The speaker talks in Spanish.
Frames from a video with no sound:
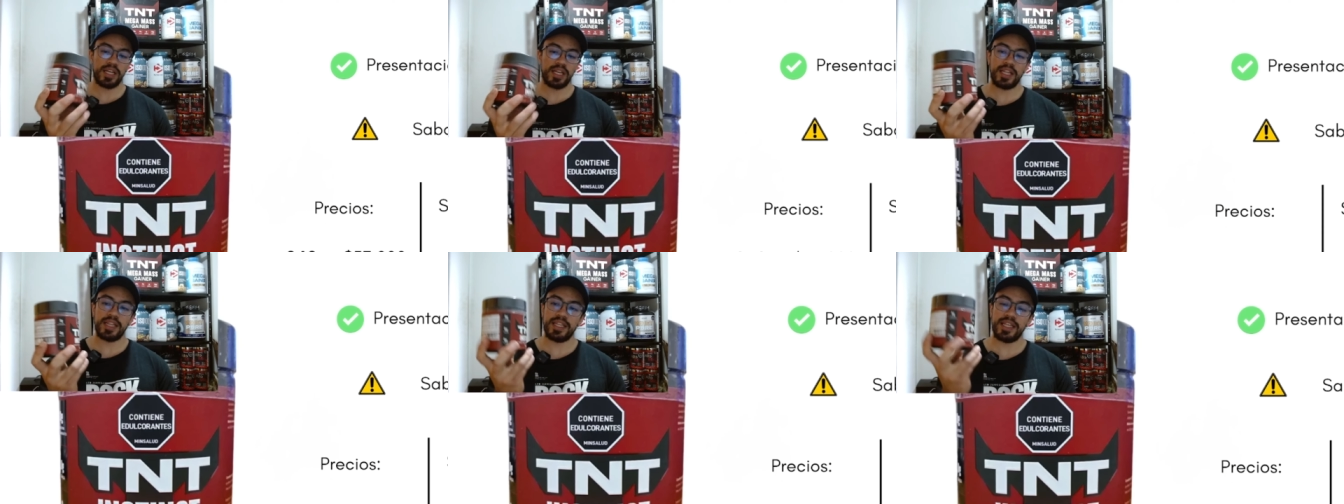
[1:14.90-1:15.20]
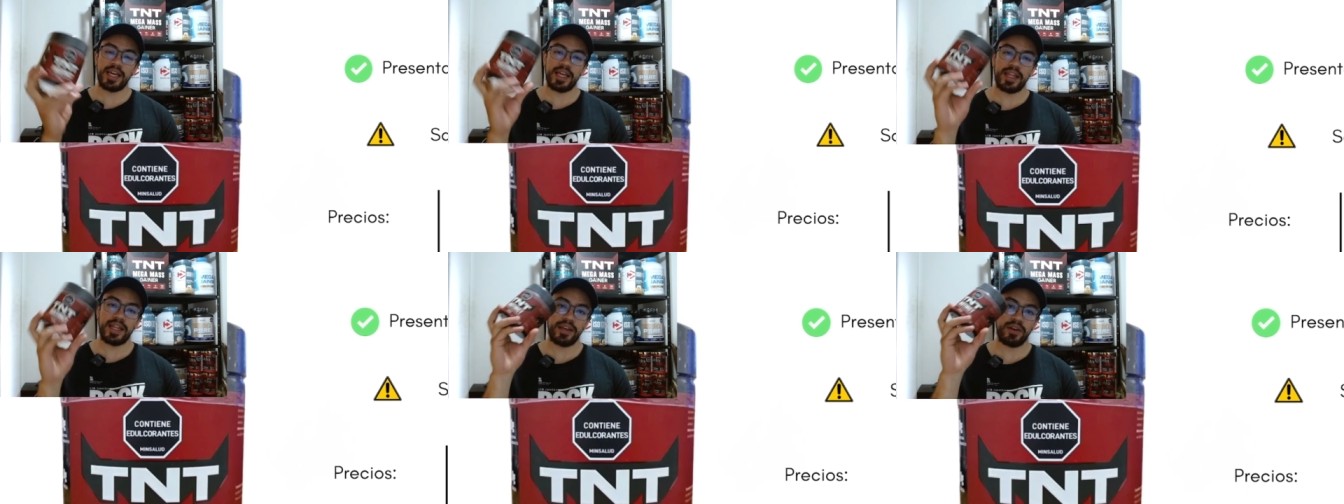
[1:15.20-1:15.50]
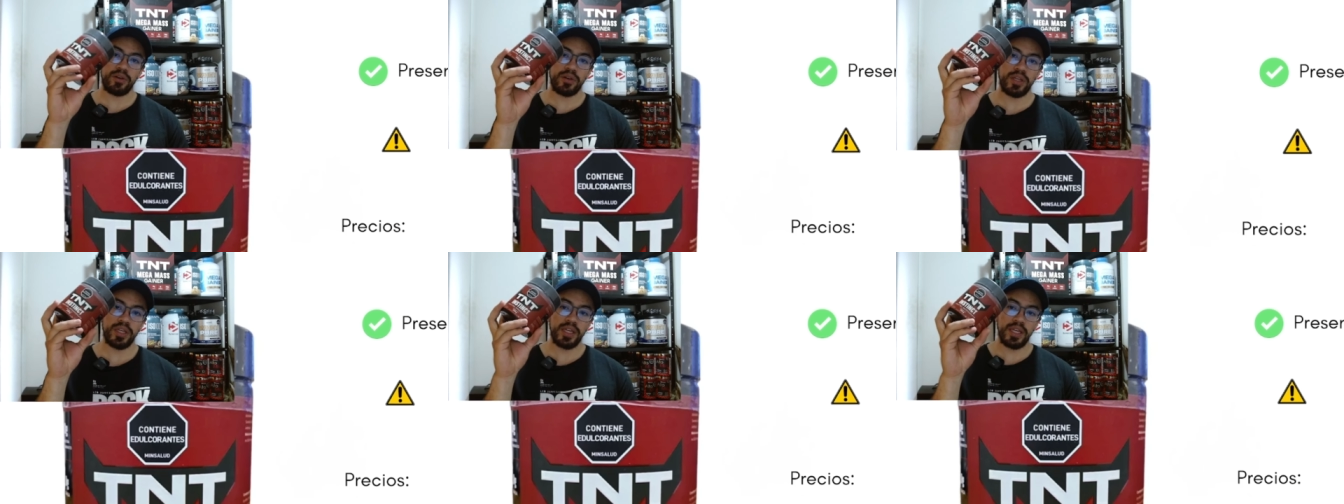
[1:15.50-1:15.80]
el día de
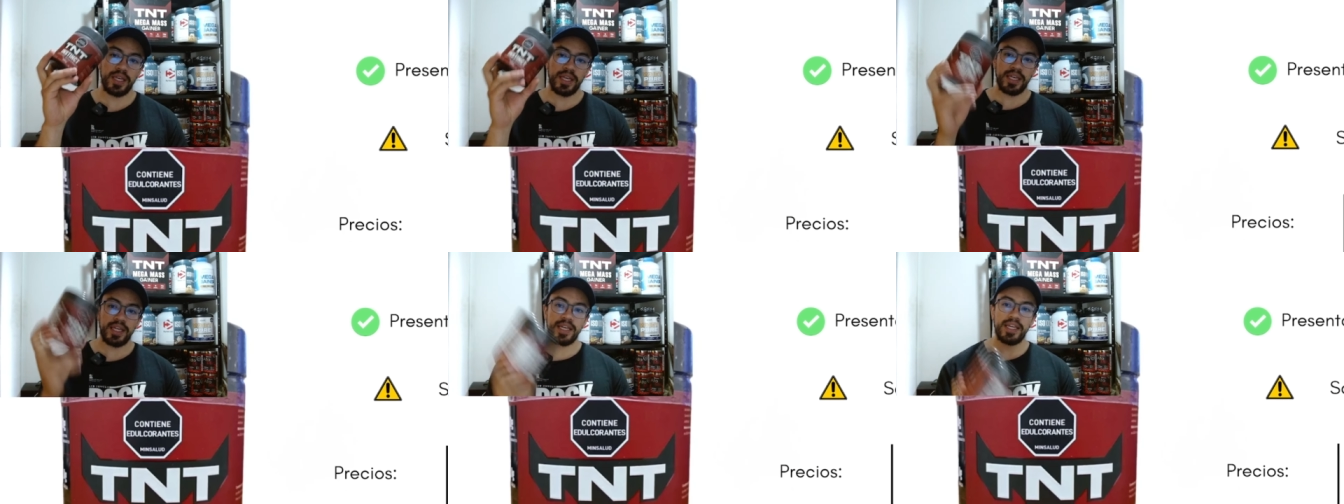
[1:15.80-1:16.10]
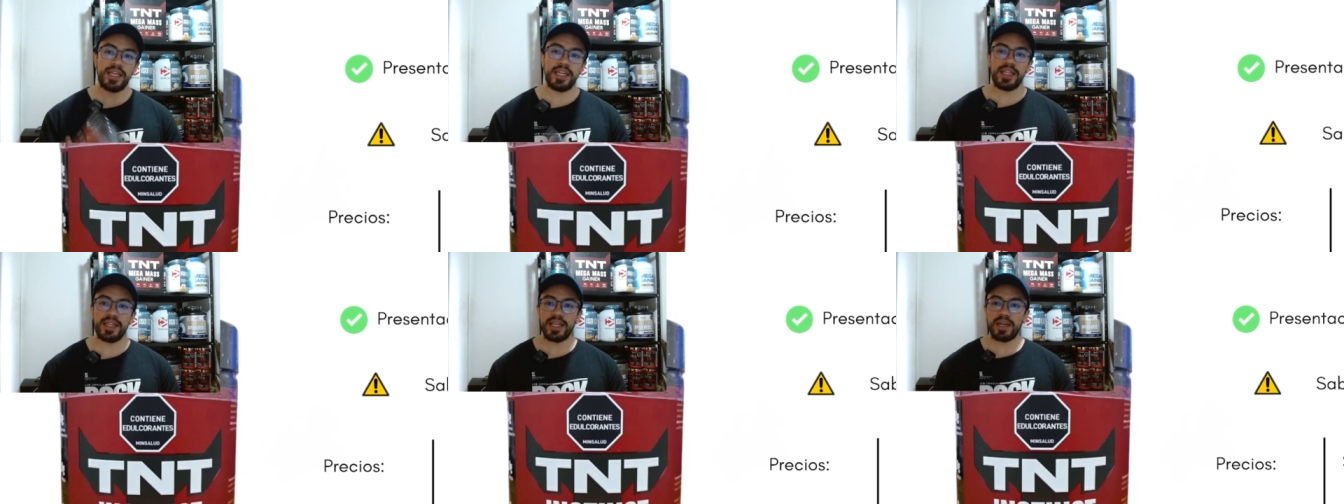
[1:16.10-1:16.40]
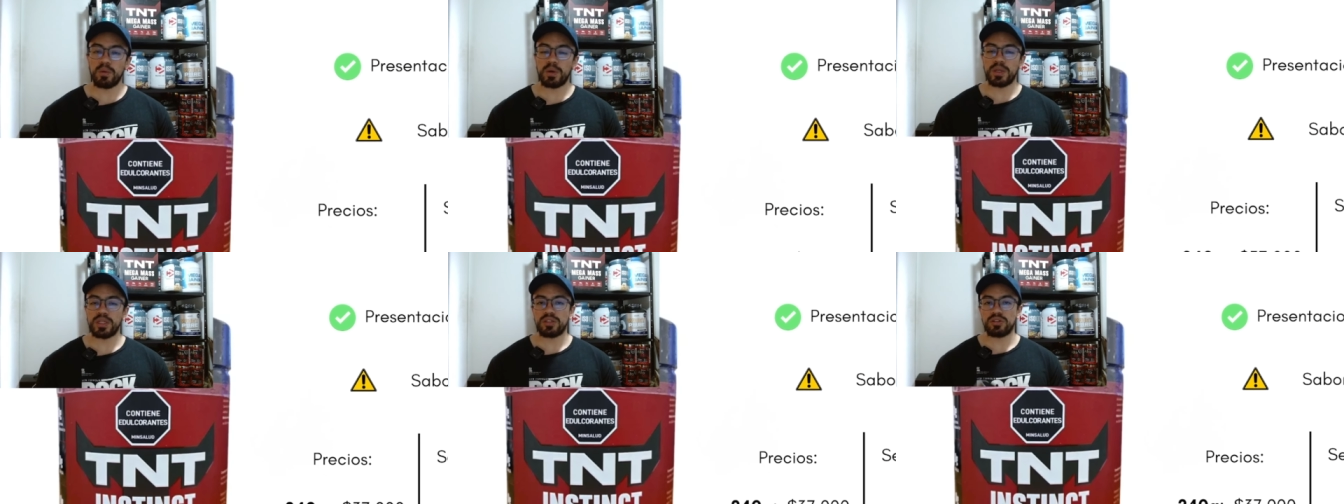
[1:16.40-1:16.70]
hoy, y
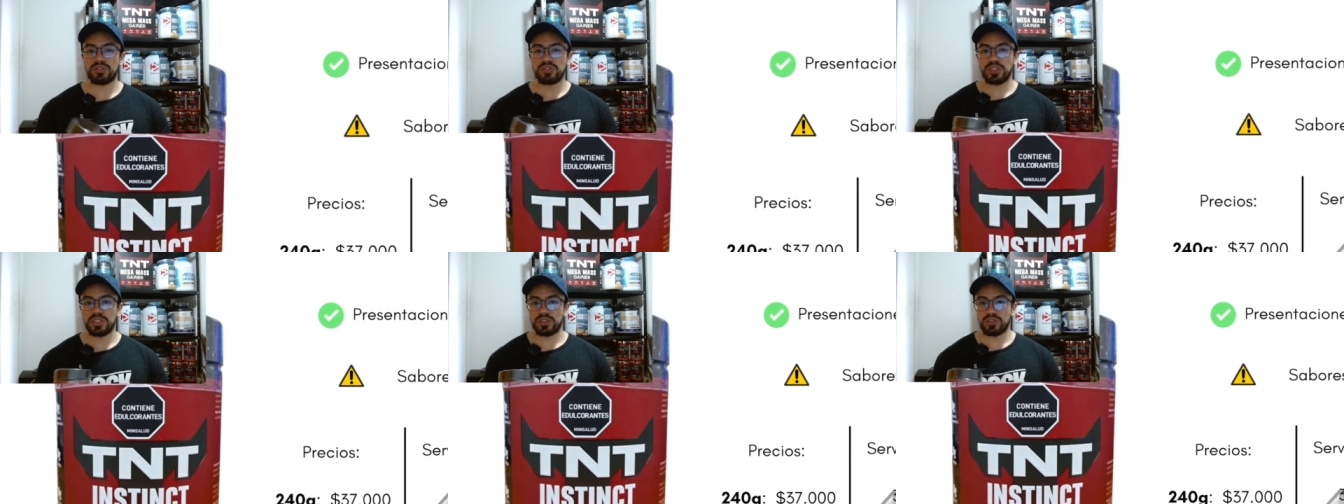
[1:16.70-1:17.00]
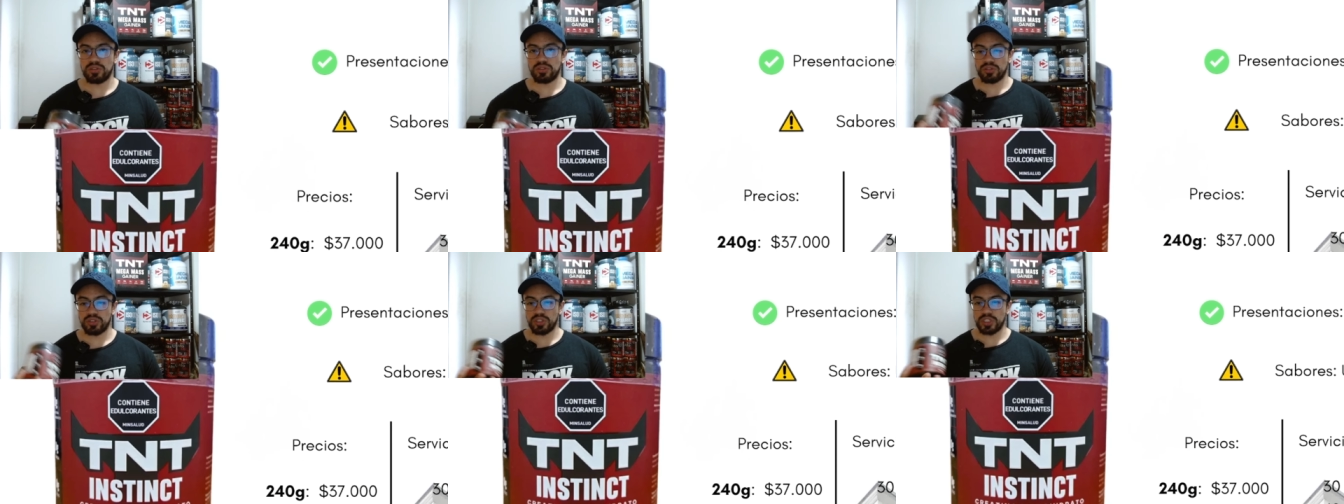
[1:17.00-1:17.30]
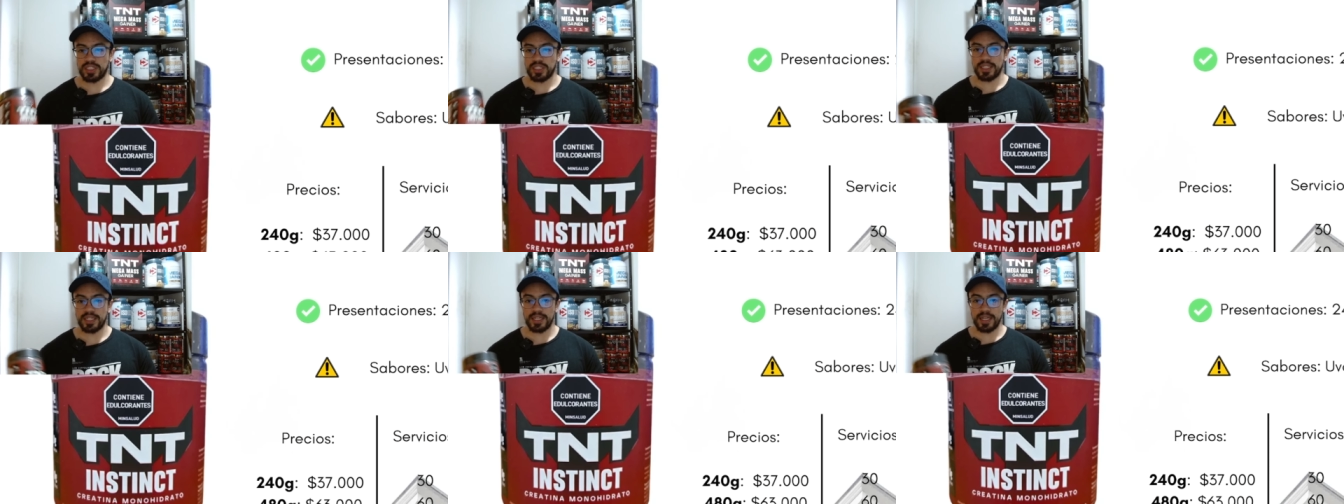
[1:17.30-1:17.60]
de
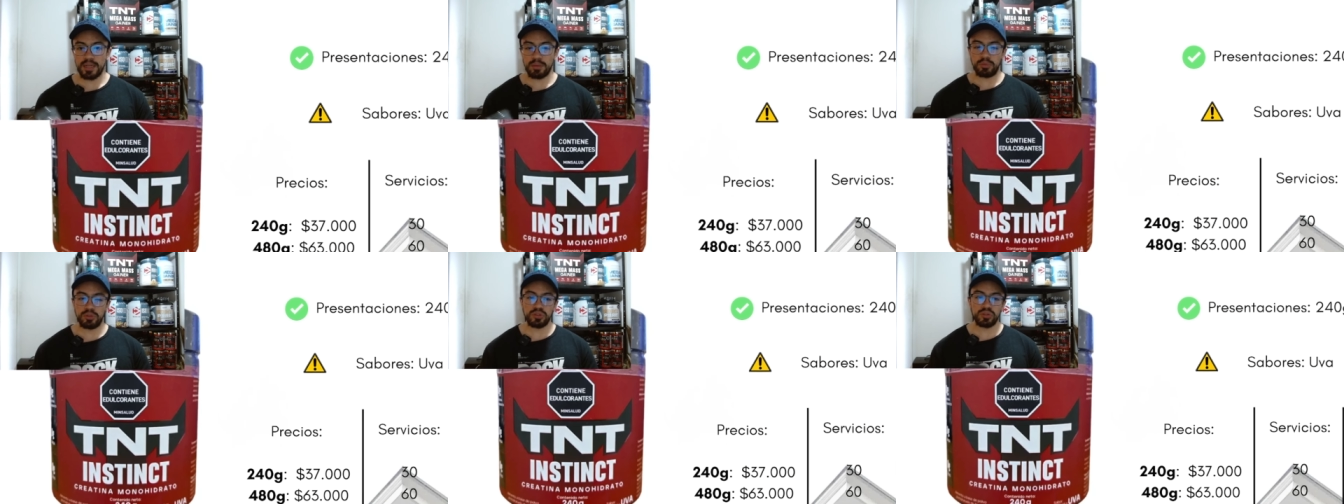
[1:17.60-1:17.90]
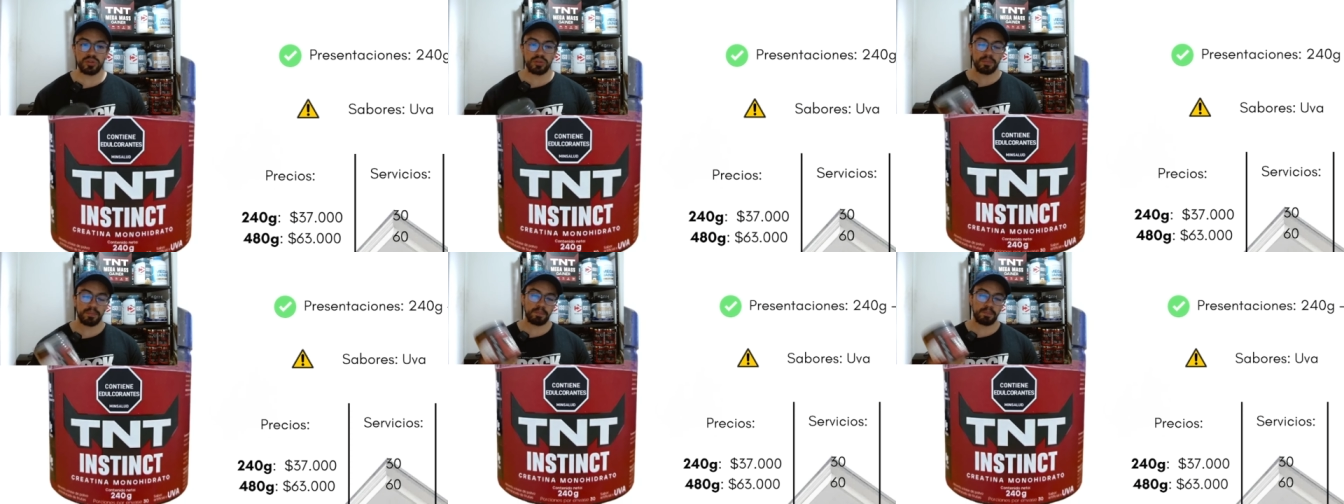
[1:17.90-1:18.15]
480 gramos.